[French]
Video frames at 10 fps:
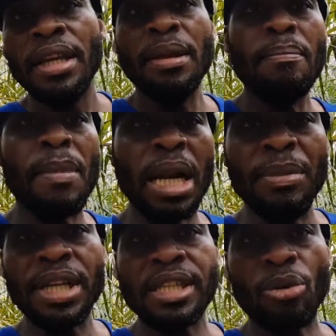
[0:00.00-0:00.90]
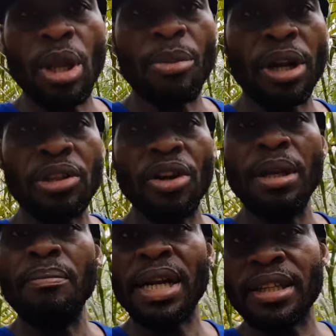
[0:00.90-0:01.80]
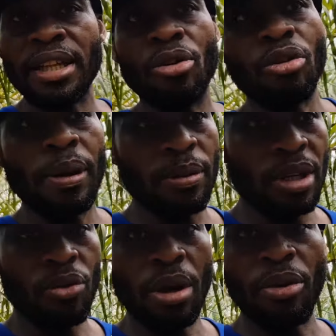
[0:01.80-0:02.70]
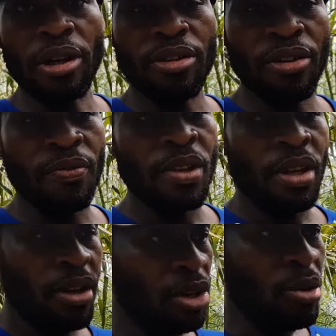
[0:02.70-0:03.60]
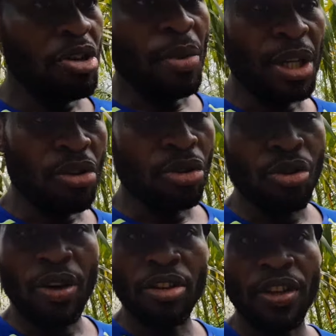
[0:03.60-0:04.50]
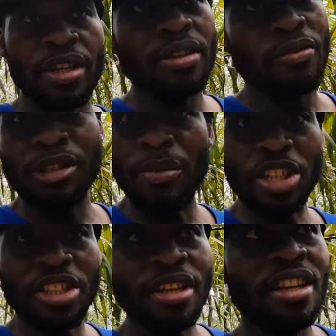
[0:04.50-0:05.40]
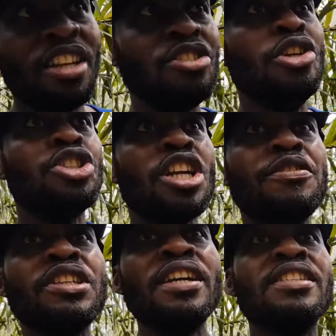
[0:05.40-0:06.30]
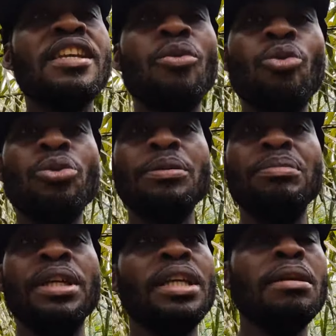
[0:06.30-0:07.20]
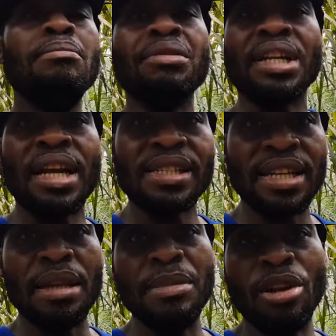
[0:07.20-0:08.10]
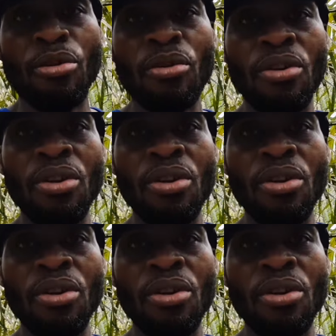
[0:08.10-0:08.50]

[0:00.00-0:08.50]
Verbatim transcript: il, malmenait ses collaborateurs, il maltraitait les collaborateurs. Il lui a demandé, non, tu vas devenir, vous imaginez, de chef chantier où, il, brassait les millions,